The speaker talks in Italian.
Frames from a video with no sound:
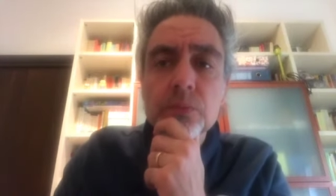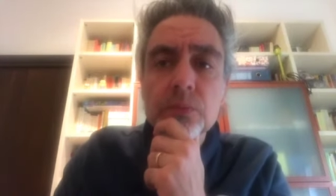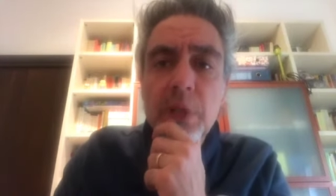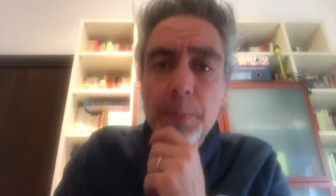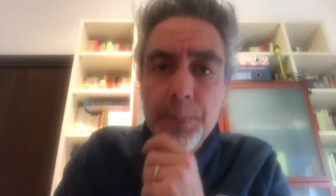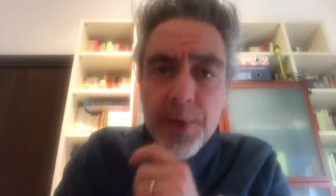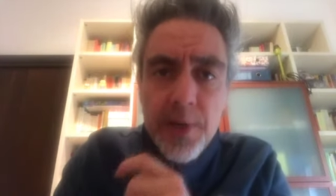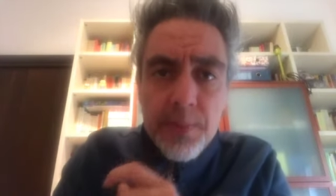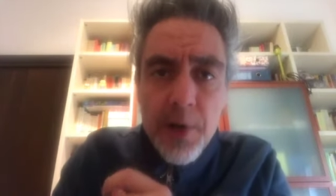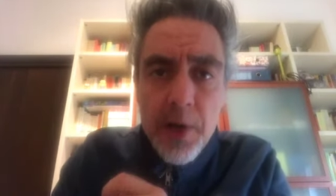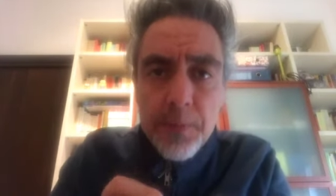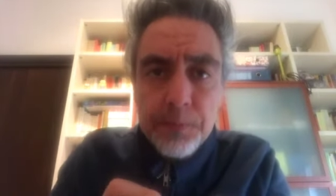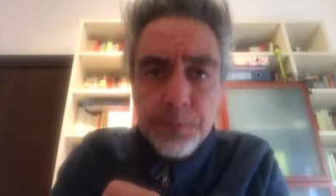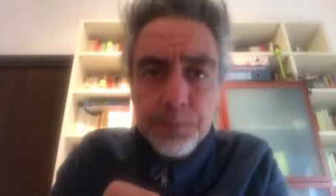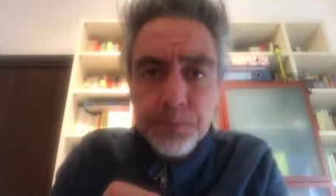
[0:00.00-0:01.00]
La
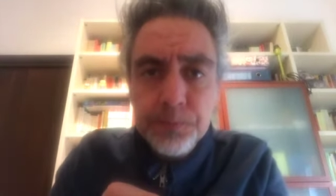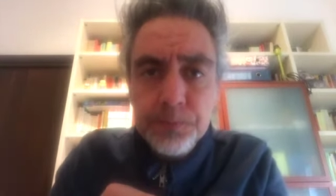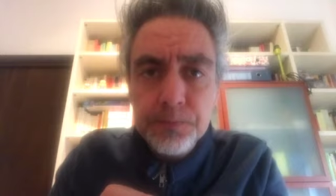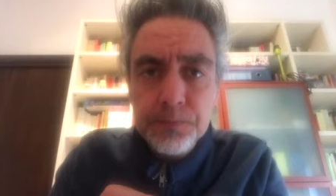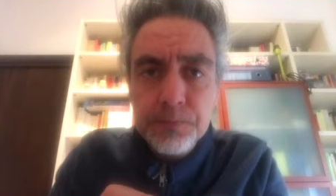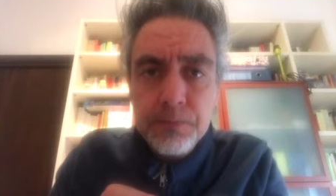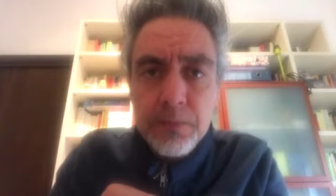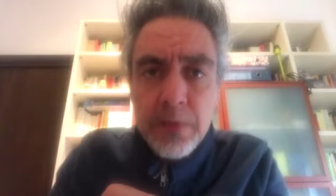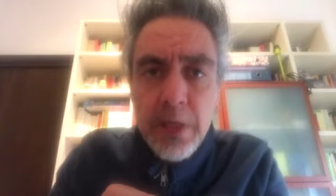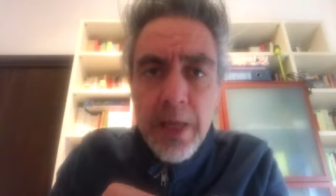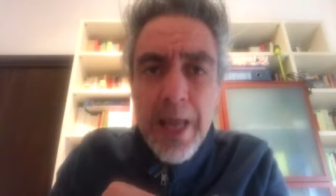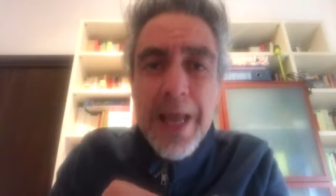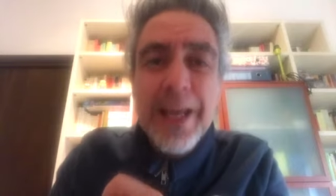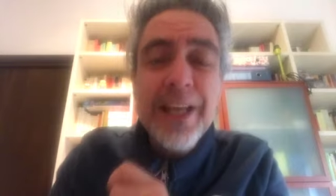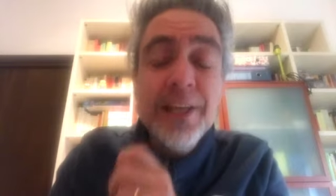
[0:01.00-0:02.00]
prima
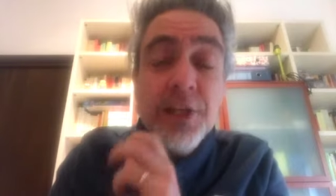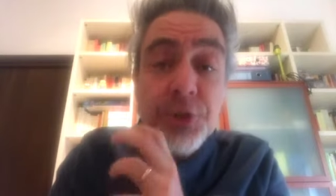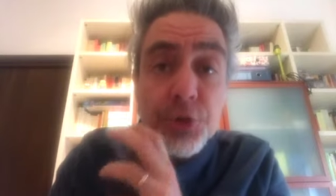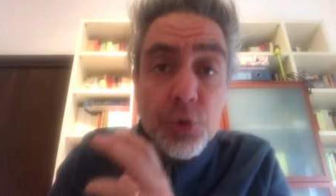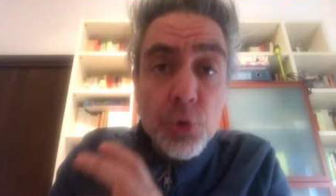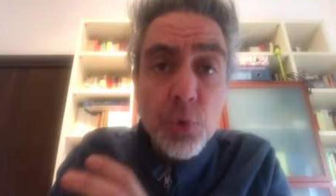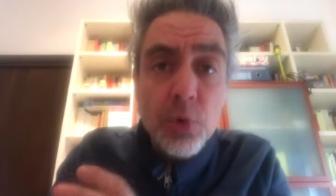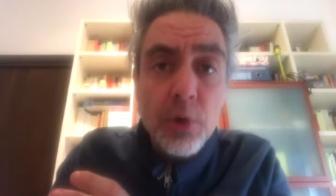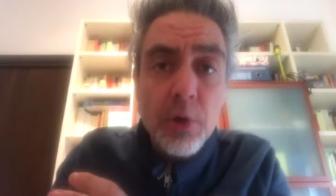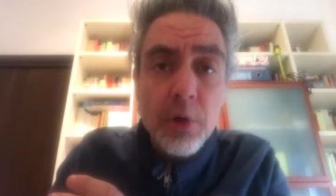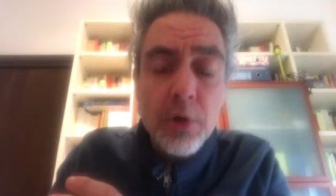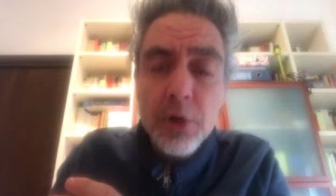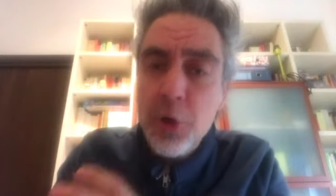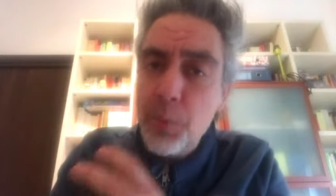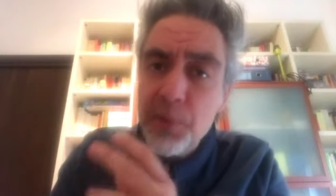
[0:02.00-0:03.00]
è che
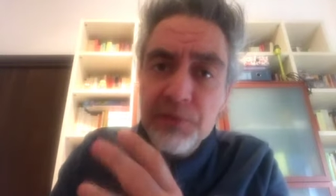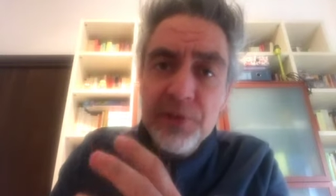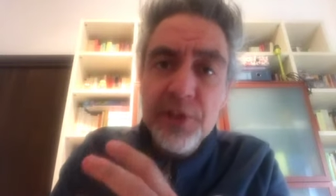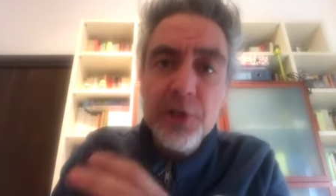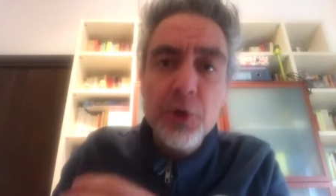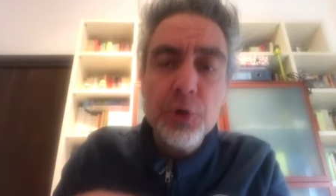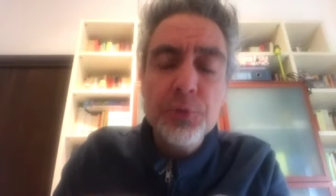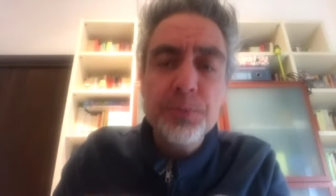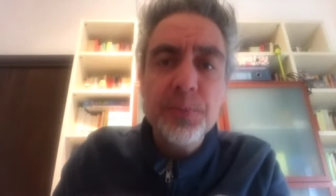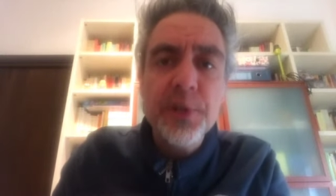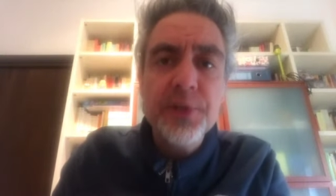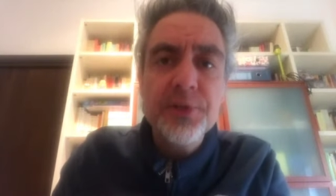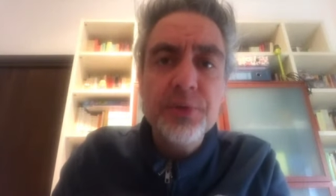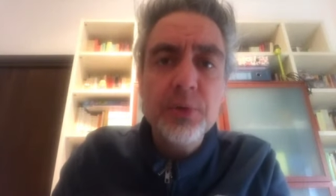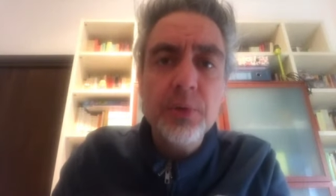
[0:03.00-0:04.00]
nessuno, come vi dico
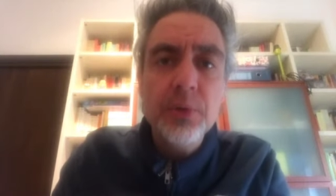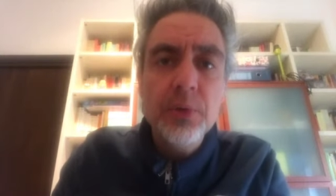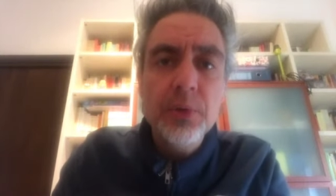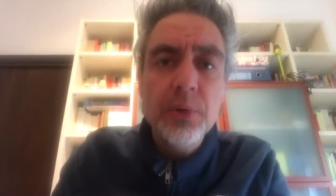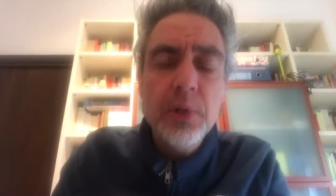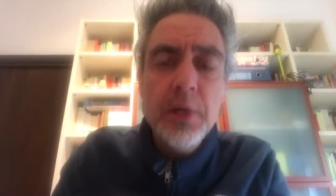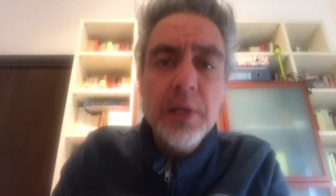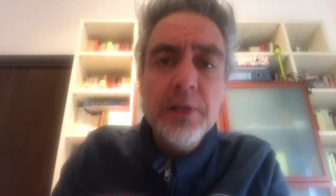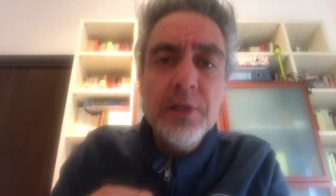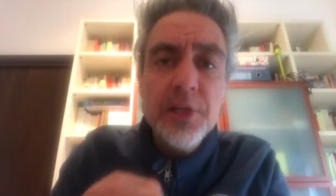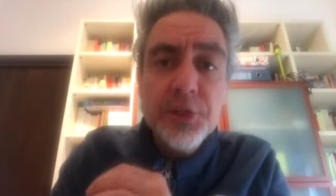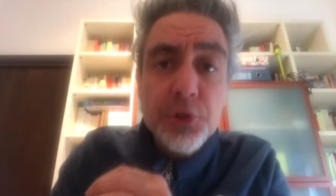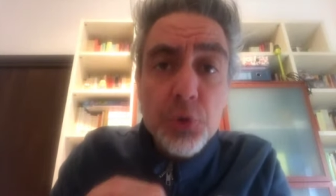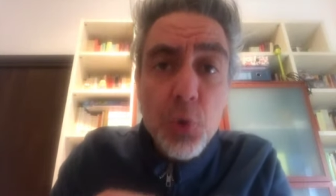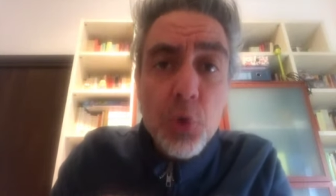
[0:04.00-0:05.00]
spesso,
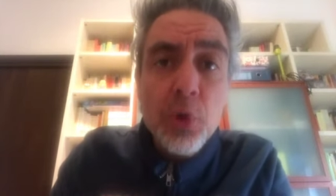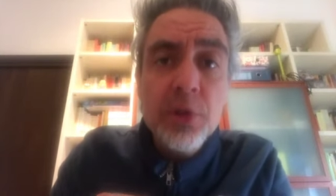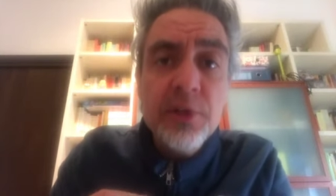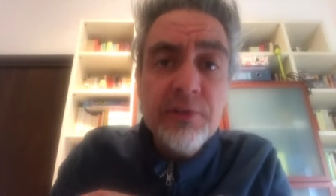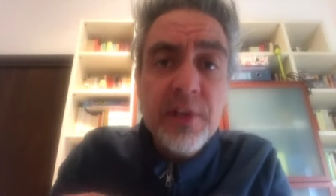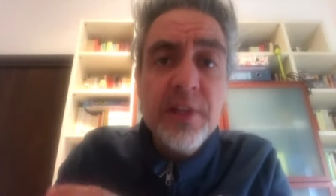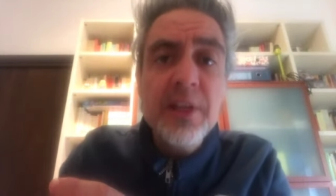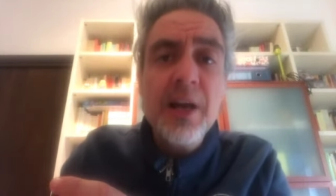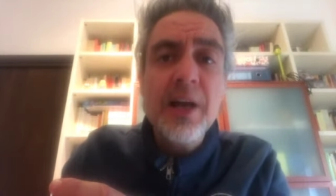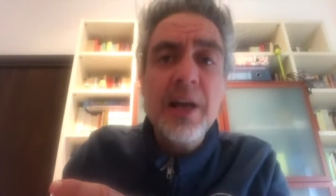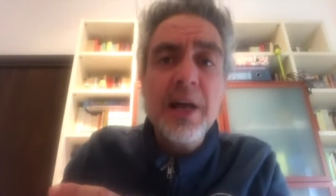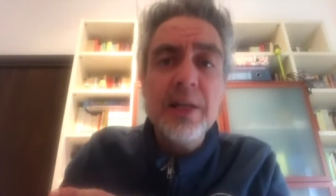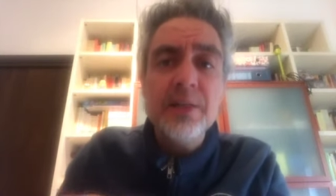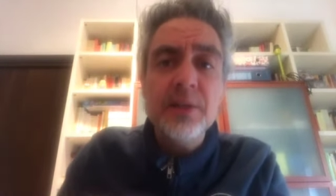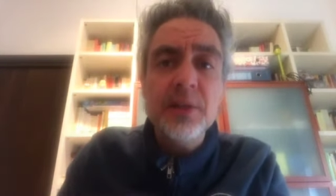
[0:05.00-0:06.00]
nessuno diventa
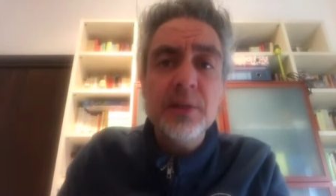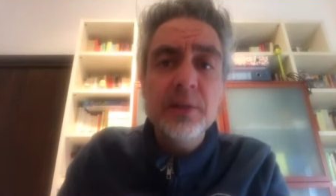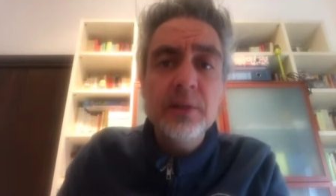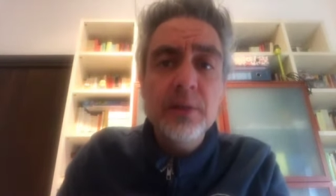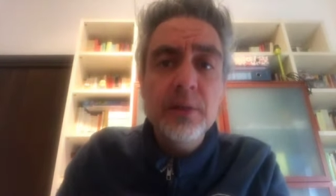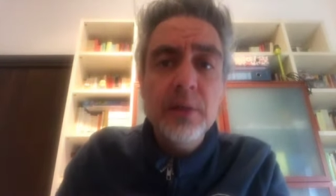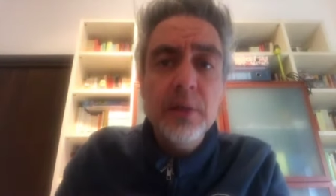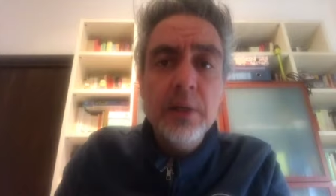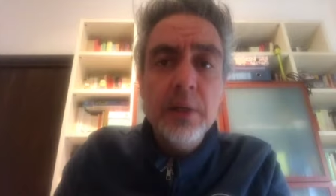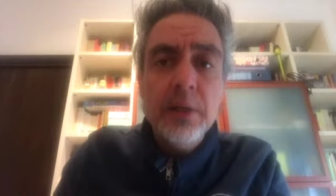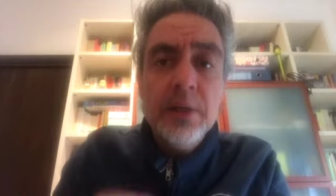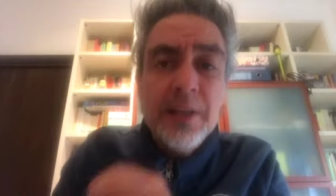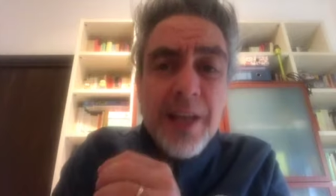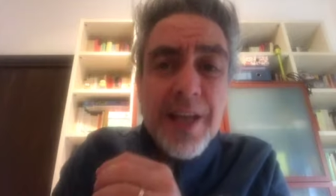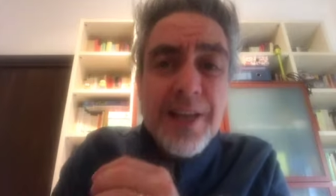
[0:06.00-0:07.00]
grande,
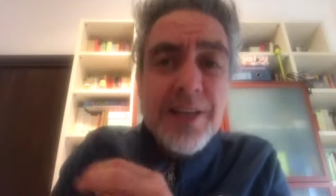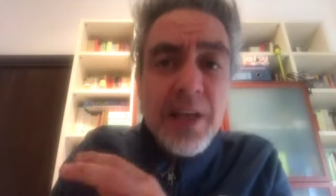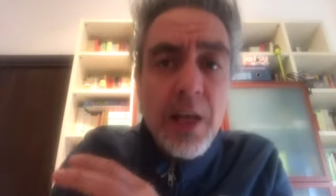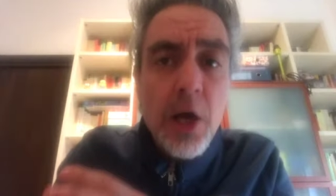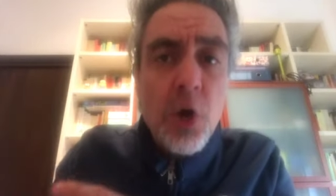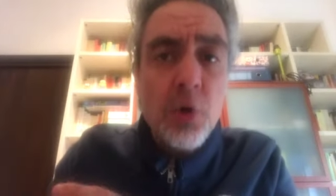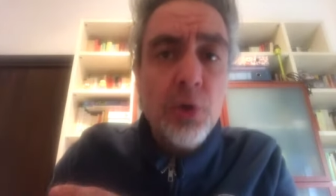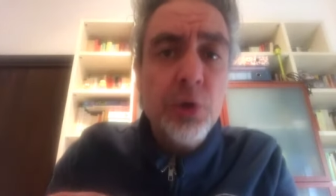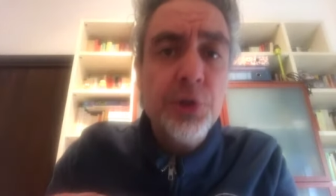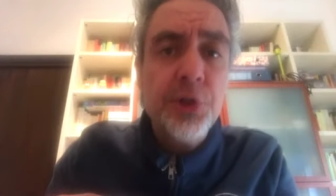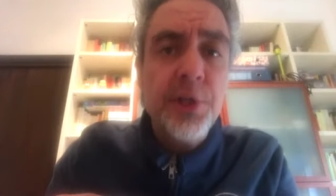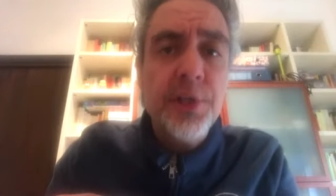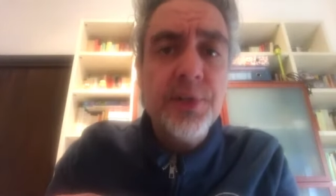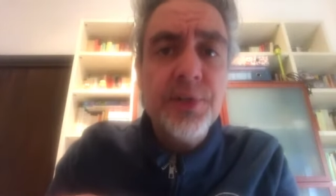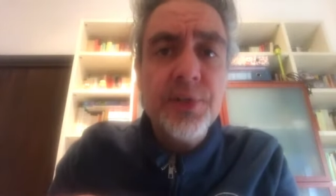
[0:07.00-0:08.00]
né nella
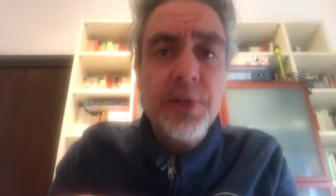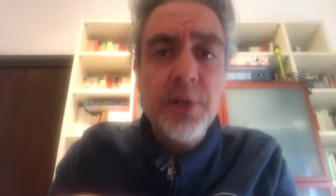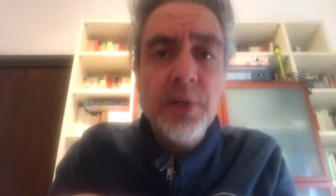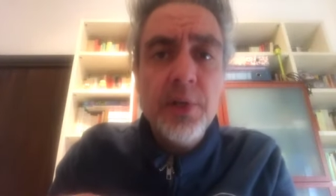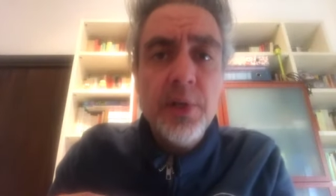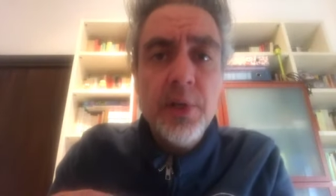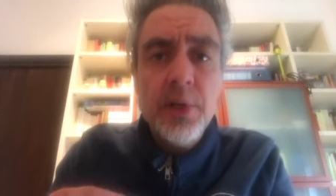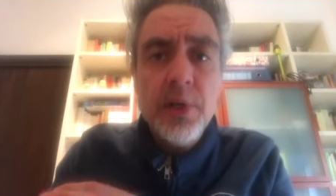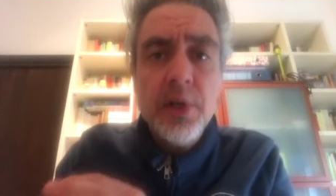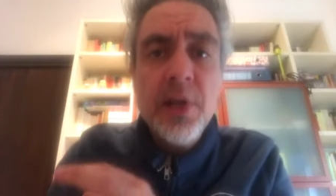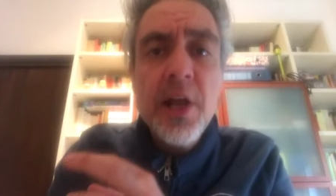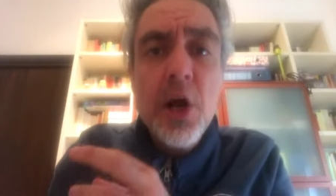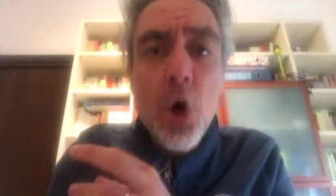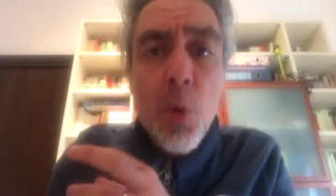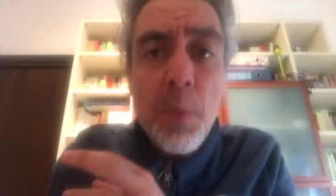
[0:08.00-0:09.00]
conoscenza,
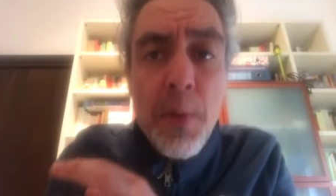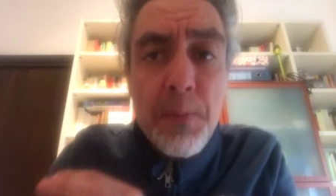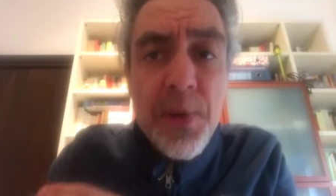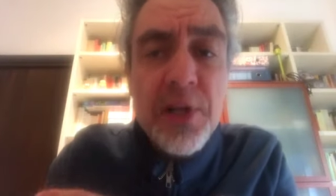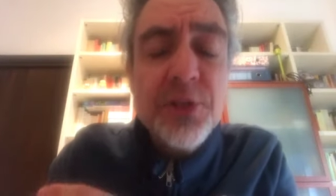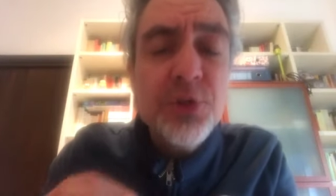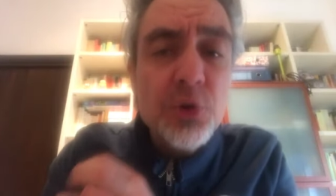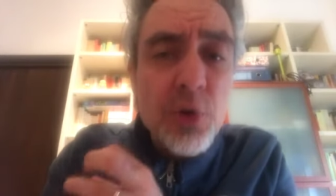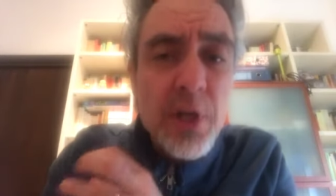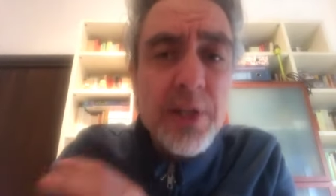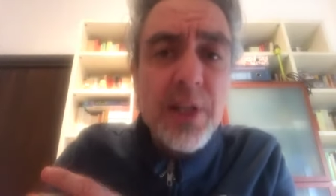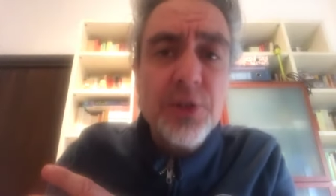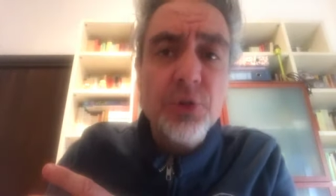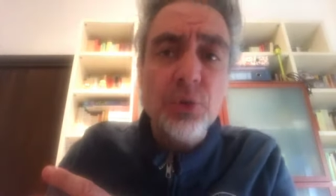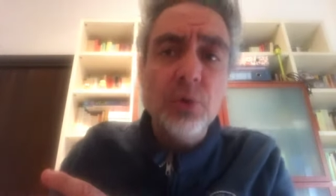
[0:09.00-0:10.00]
né come persona
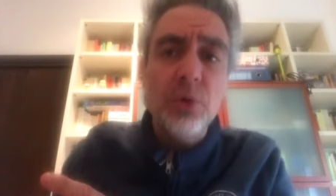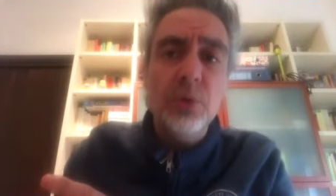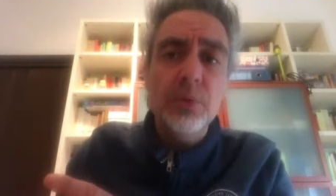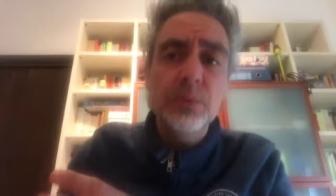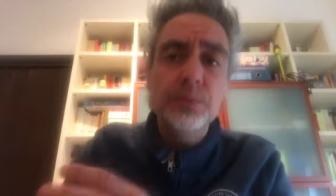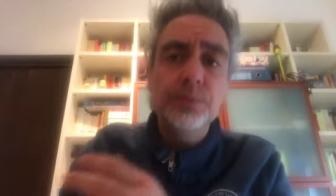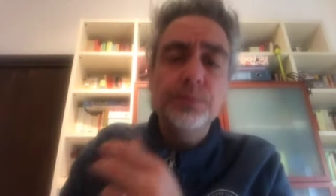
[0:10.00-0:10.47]
da solo.